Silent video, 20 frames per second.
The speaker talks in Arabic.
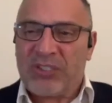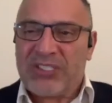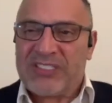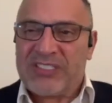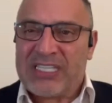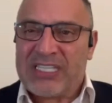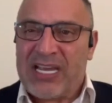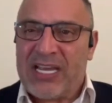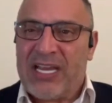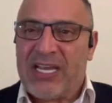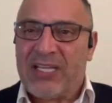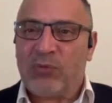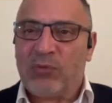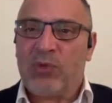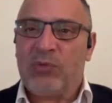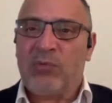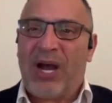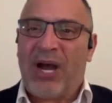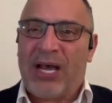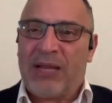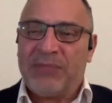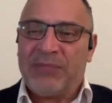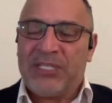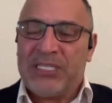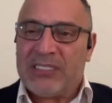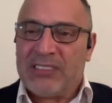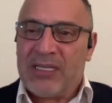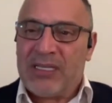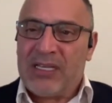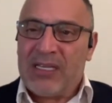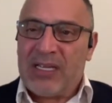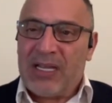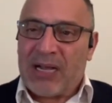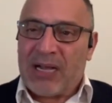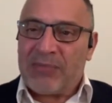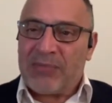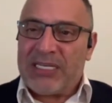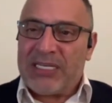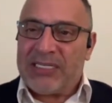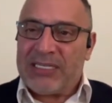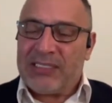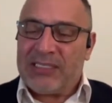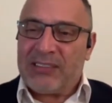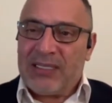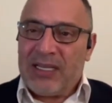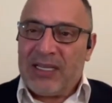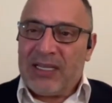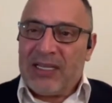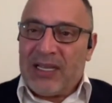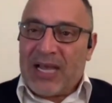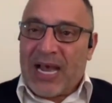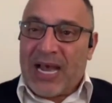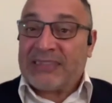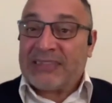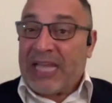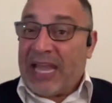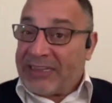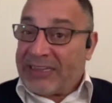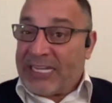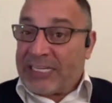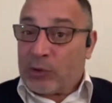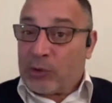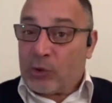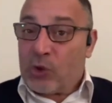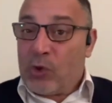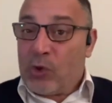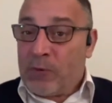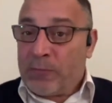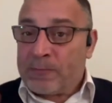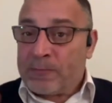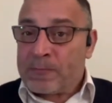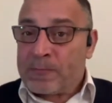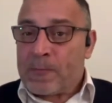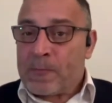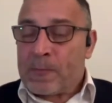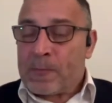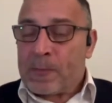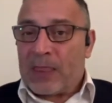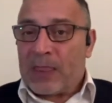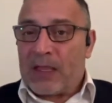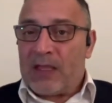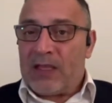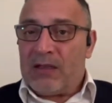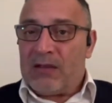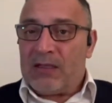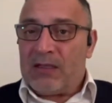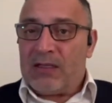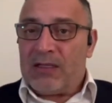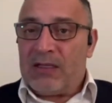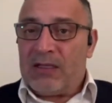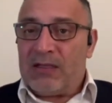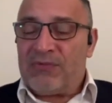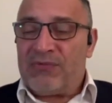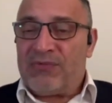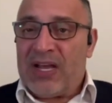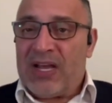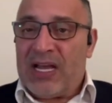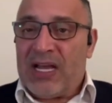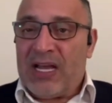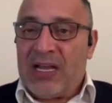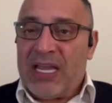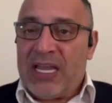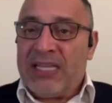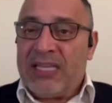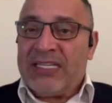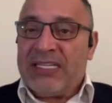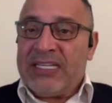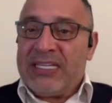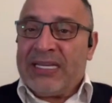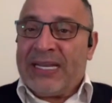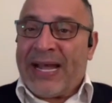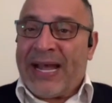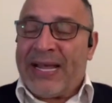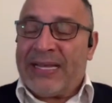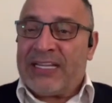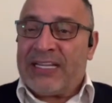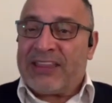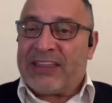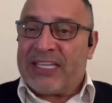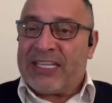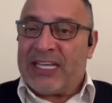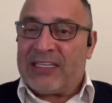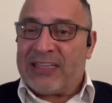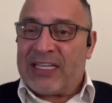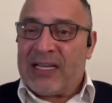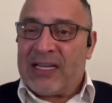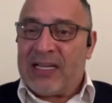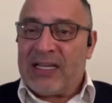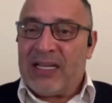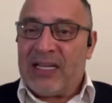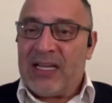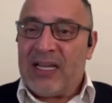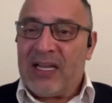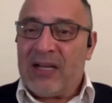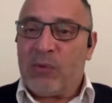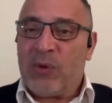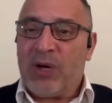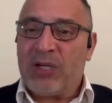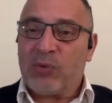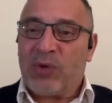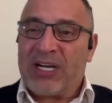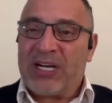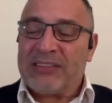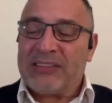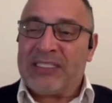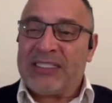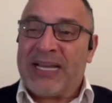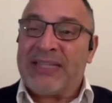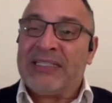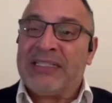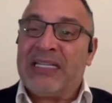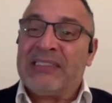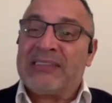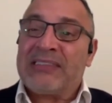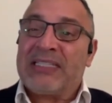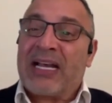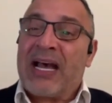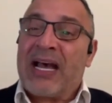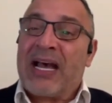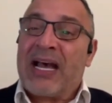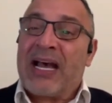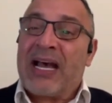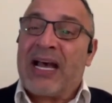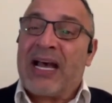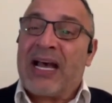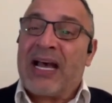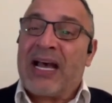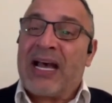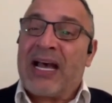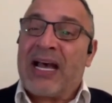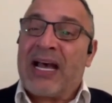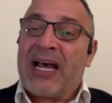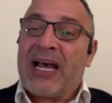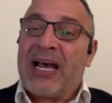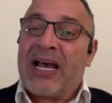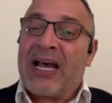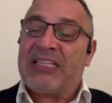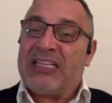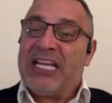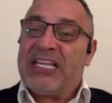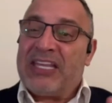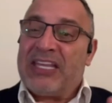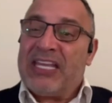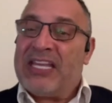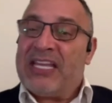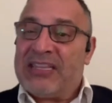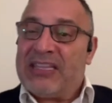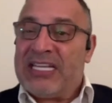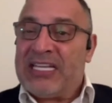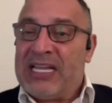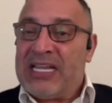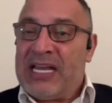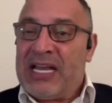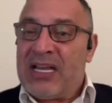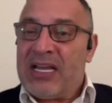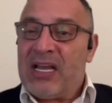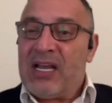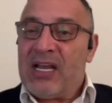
الانسان والمحامين عمليا حتى احتكروهم فهذه العائله الثالثه ونقدر ان الالتقاء بين العائلات الثلاثه هذه